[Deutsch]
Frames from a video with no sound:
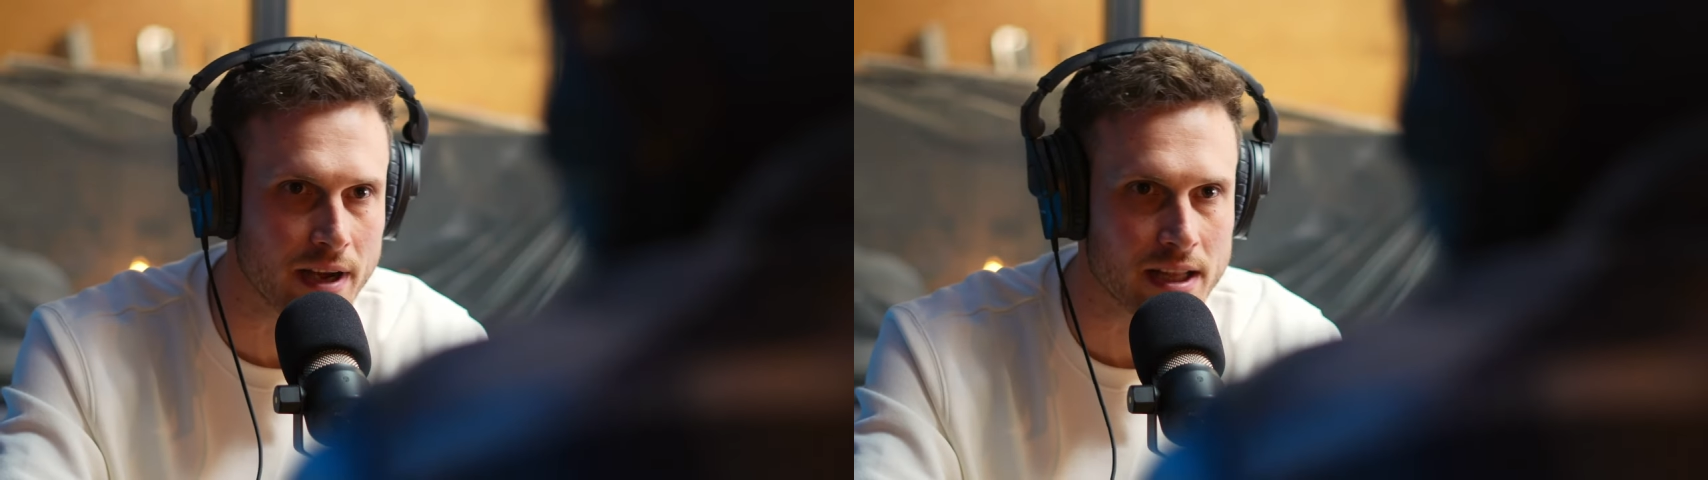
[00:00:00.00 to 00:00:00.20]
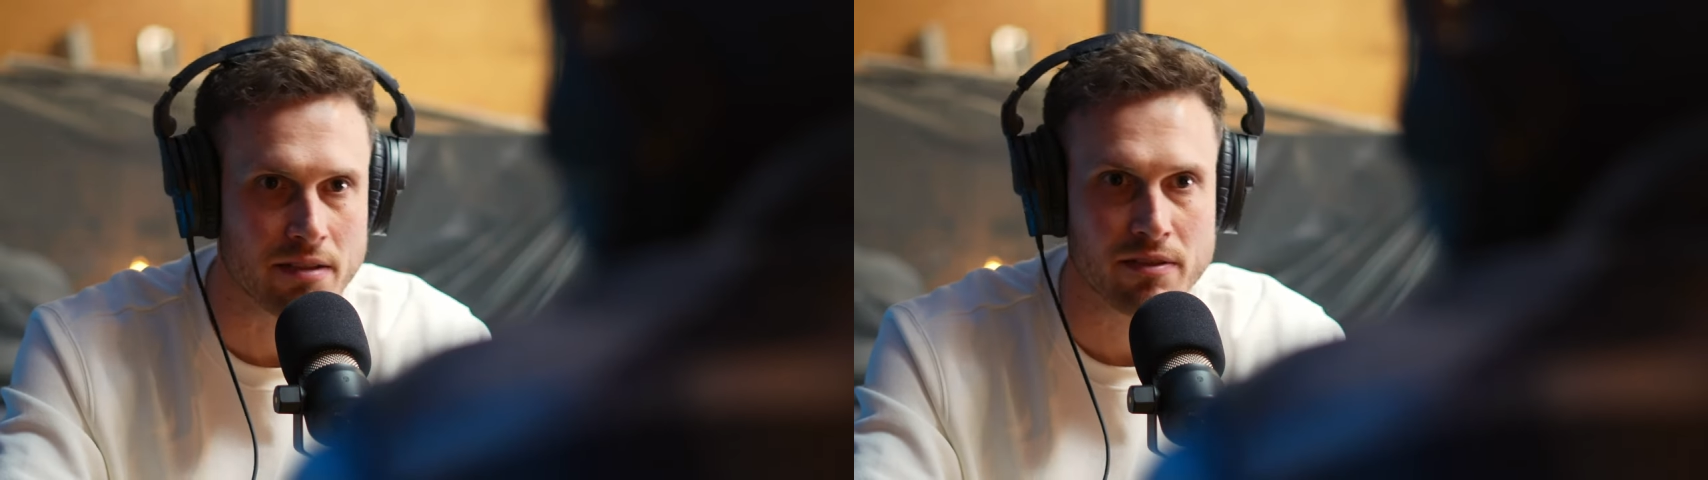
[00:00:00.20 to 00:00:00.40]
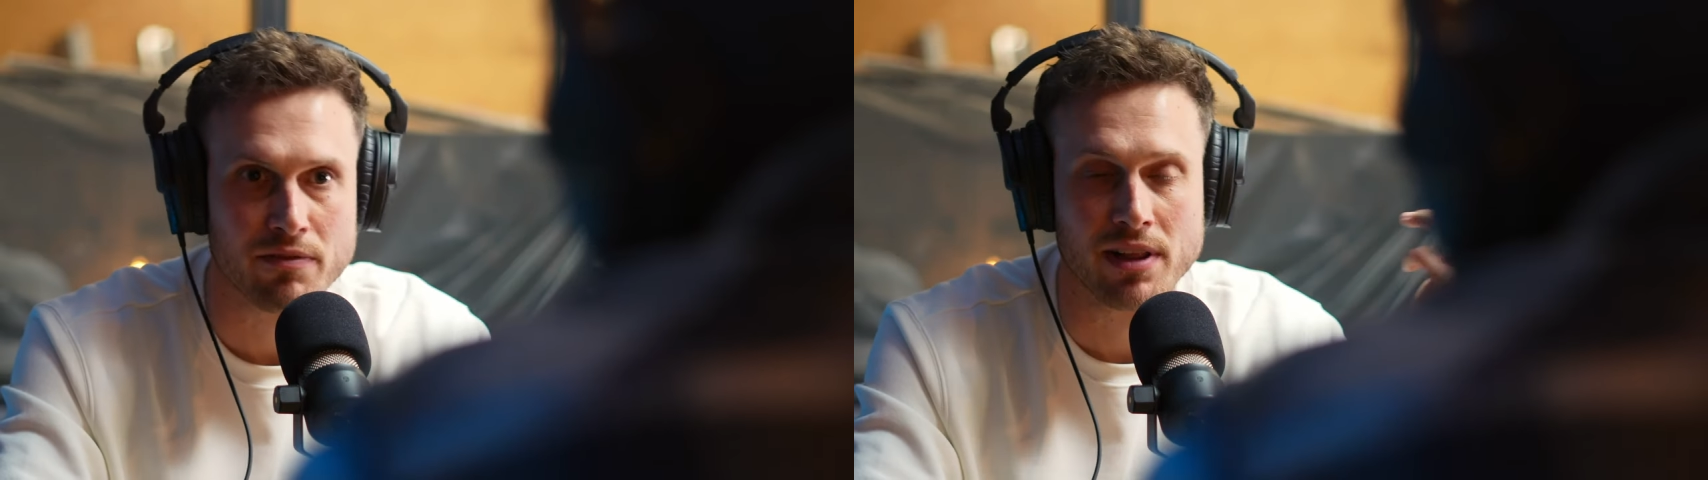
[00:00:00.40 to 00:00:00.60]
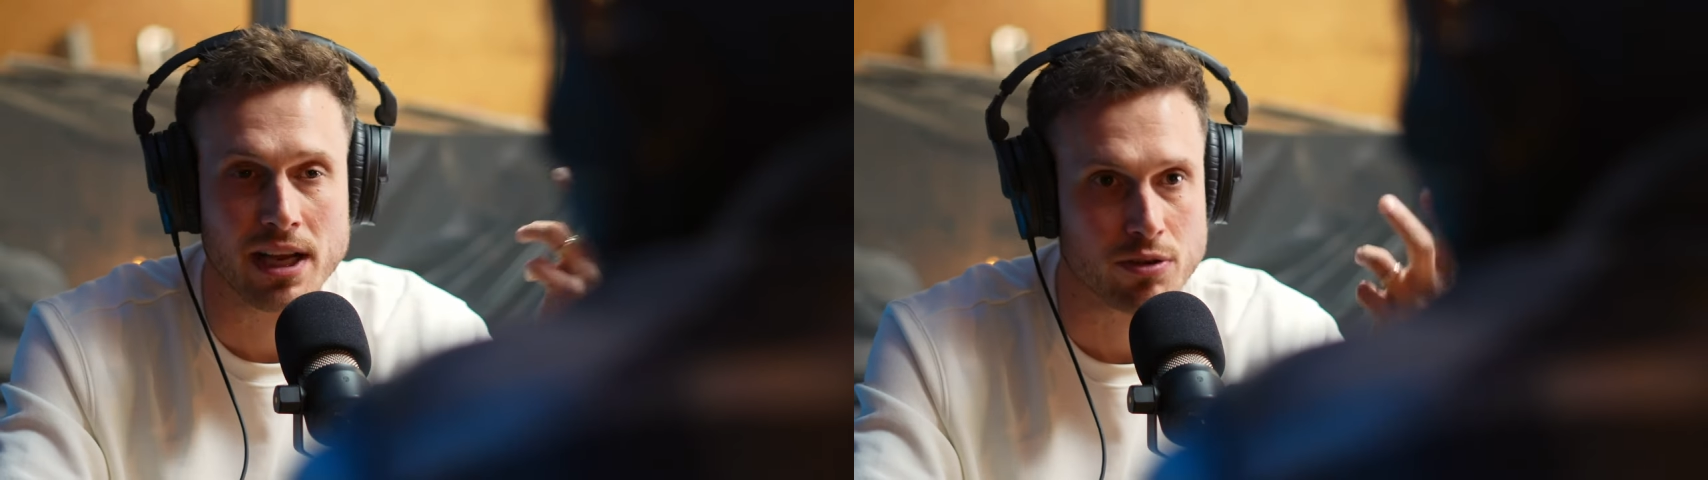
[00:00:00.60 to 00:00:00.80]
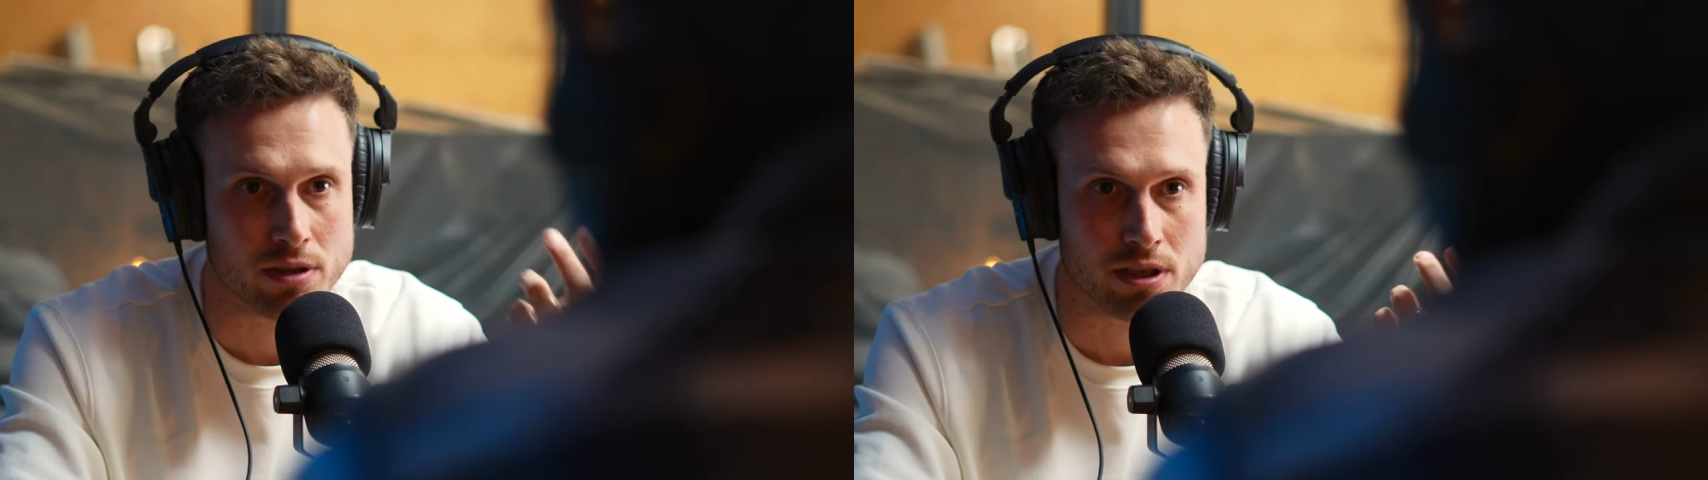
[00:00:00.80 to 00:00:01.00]
weiter,
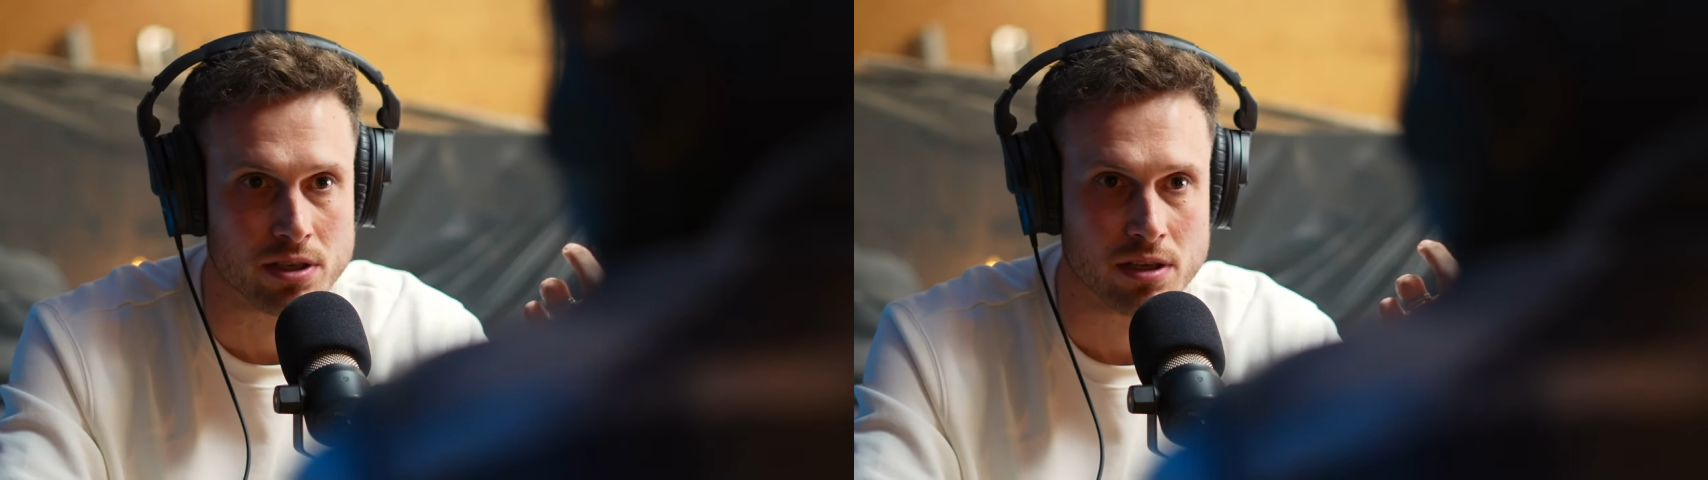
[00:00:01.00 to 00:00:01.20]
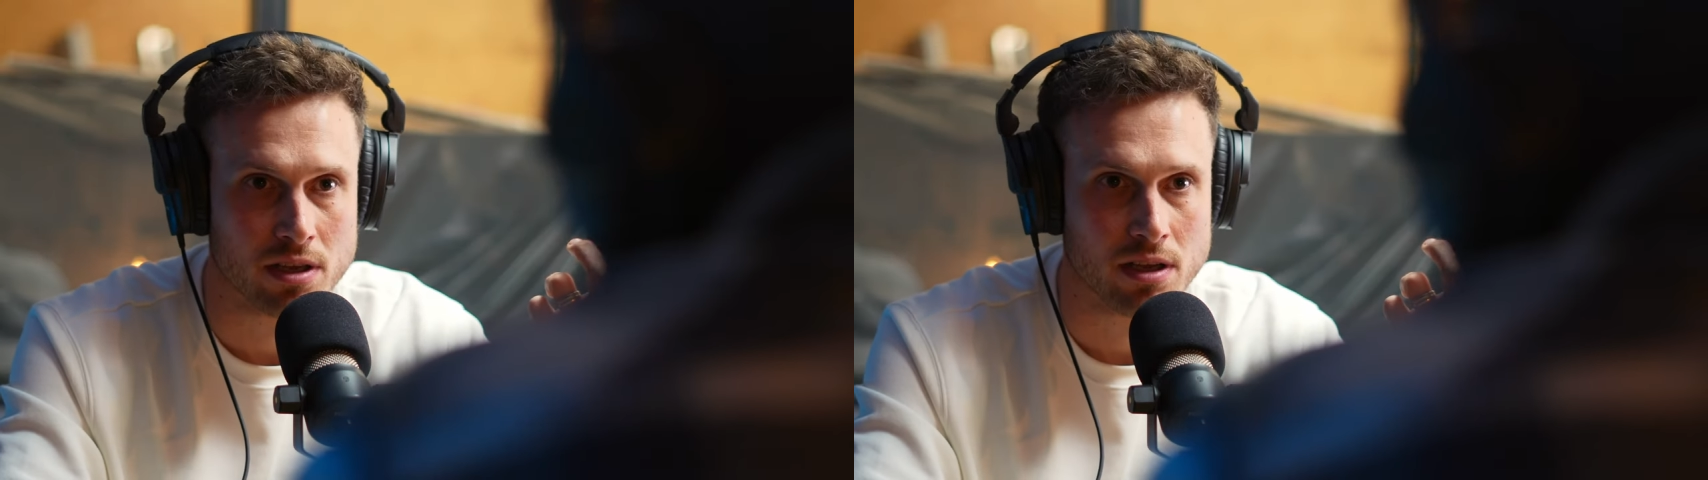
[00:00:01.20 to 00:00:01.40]
vielleicht auch nicht.